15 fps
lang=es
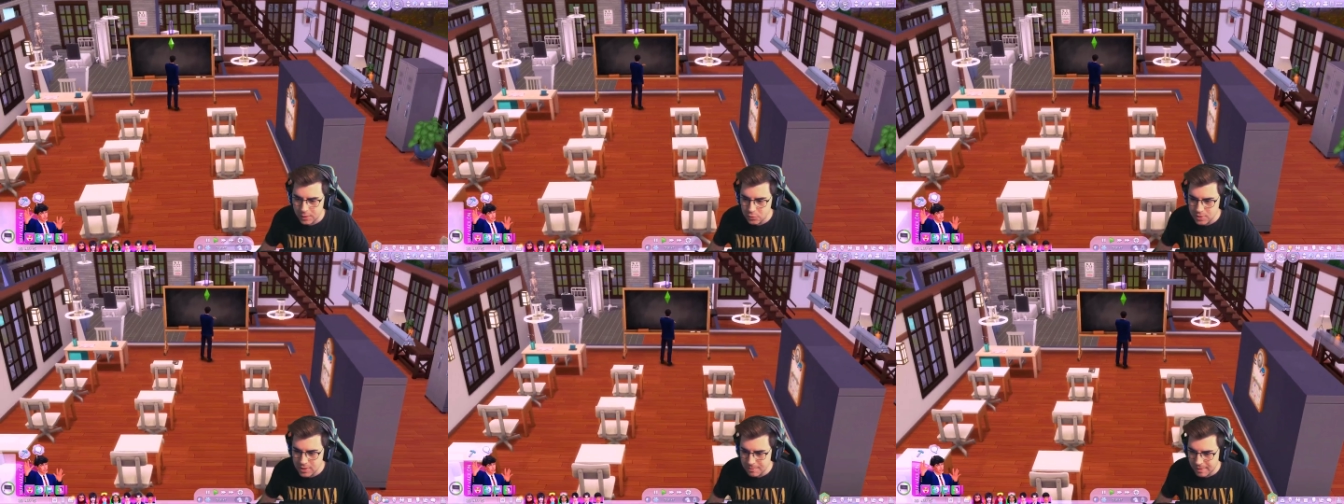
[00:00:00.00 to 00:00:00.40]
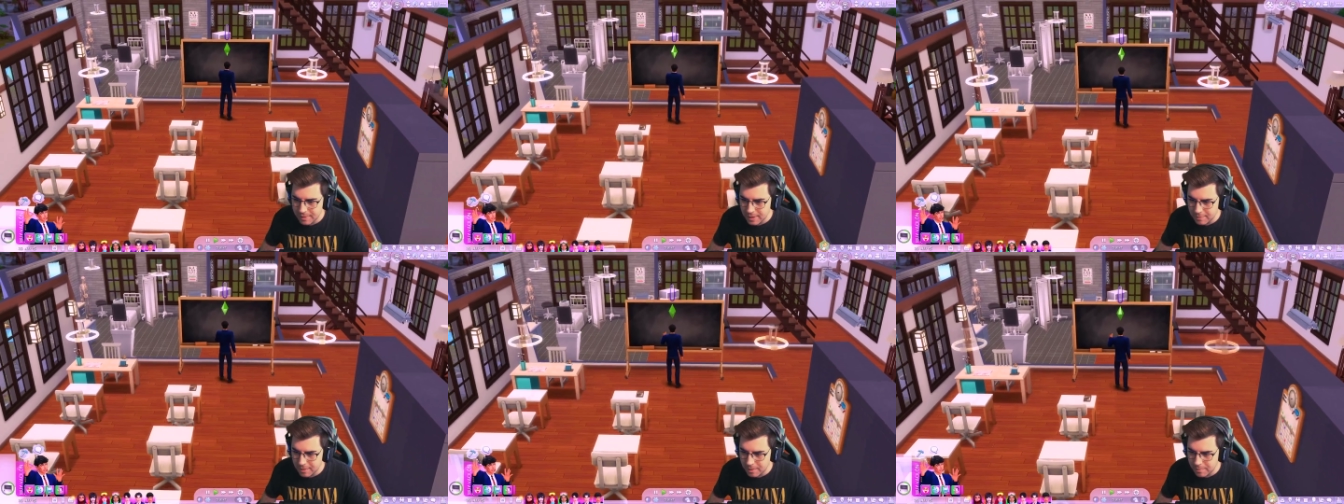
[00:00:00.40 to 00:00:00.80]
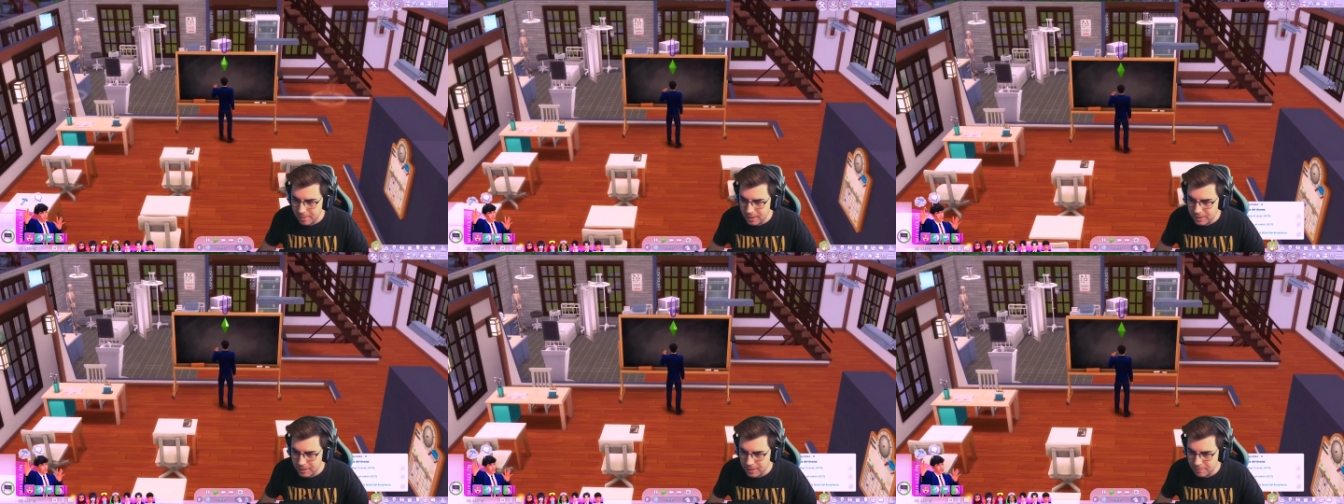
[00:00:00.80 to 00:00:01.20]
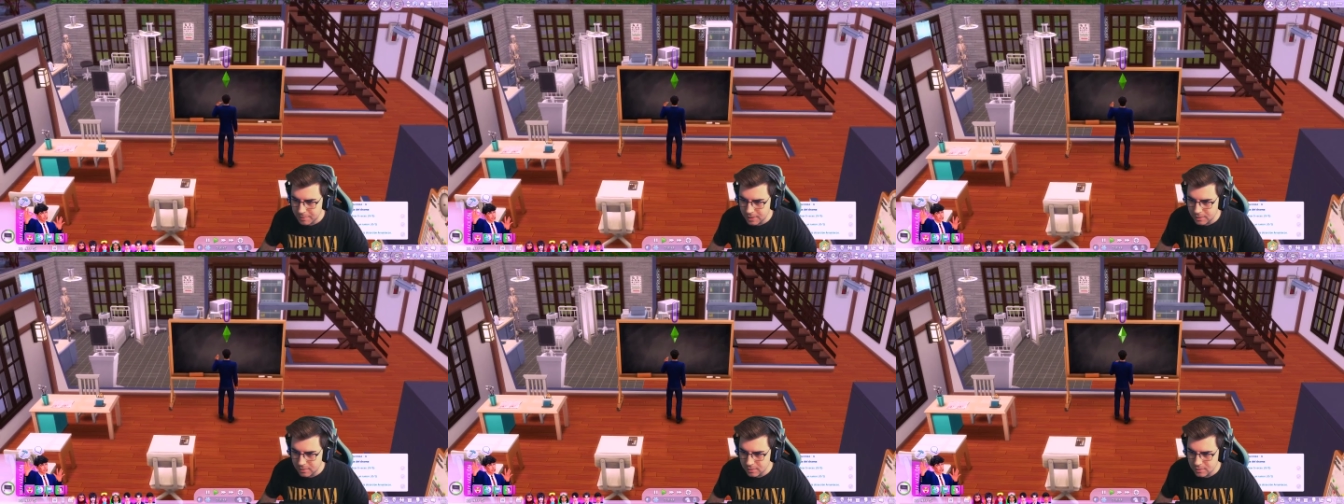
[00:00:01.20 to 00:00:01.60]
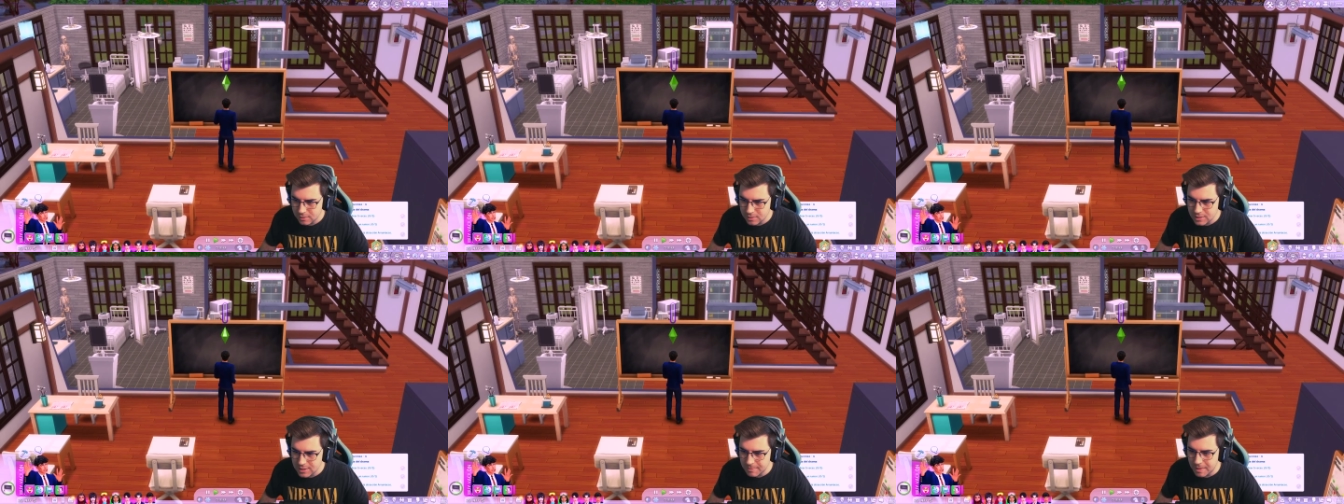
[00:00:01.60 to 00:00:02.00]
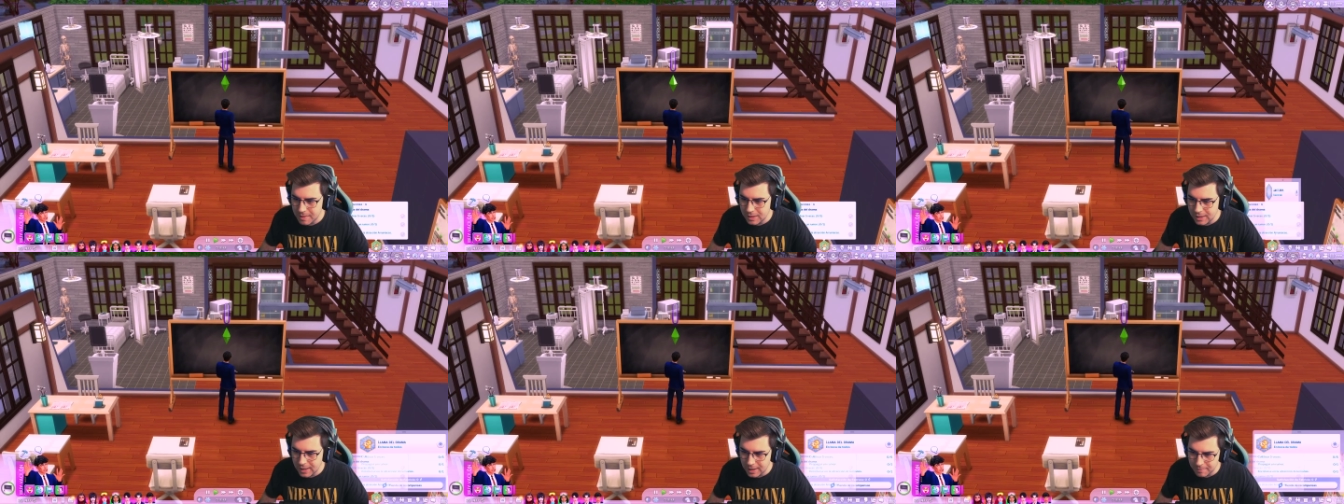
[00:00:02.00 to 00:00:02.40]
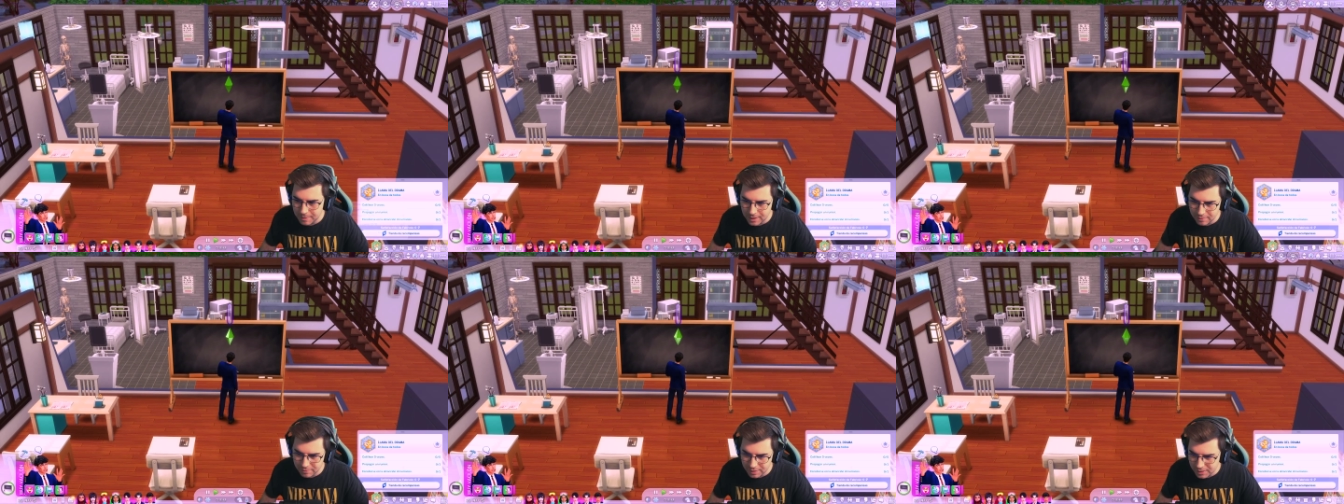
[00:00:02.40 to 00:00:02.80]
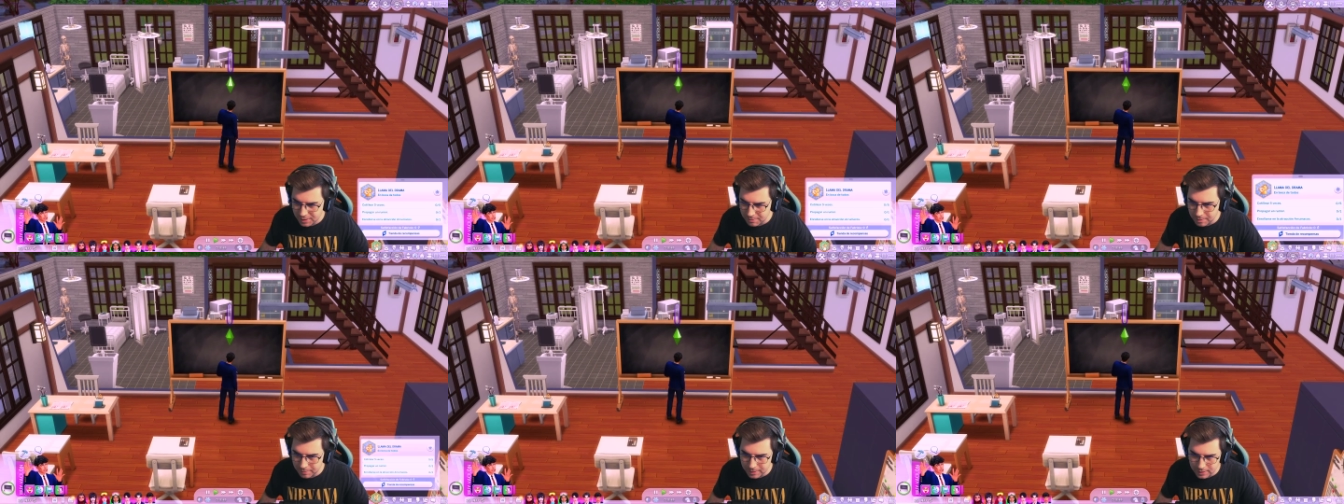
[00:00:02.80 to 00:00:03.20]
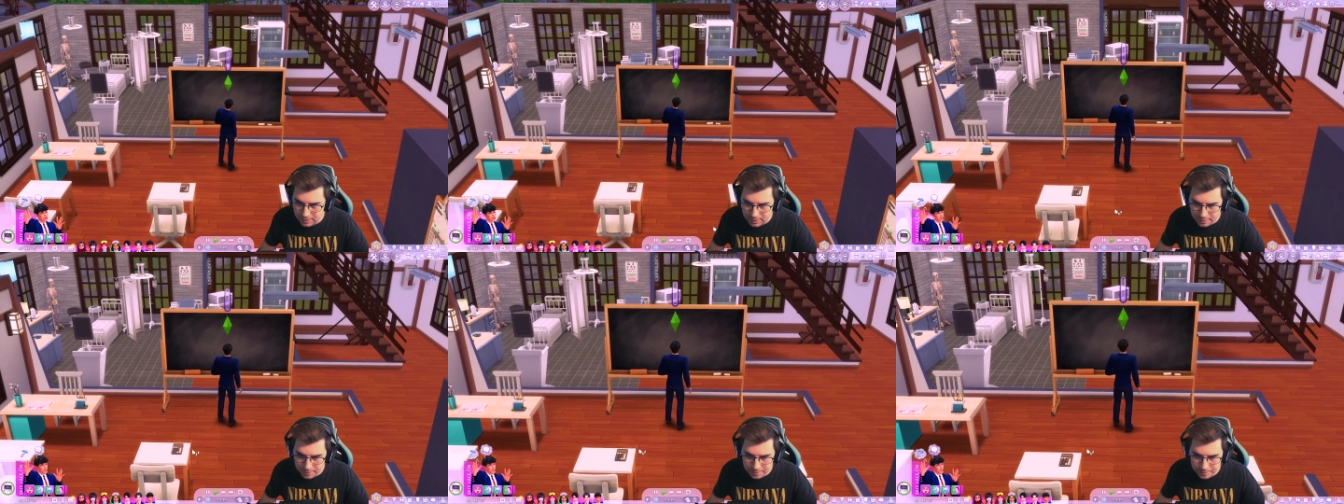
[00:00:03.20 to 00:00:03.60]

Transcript: Es un llama drama, me parece también. Llama del drama, efectivamente.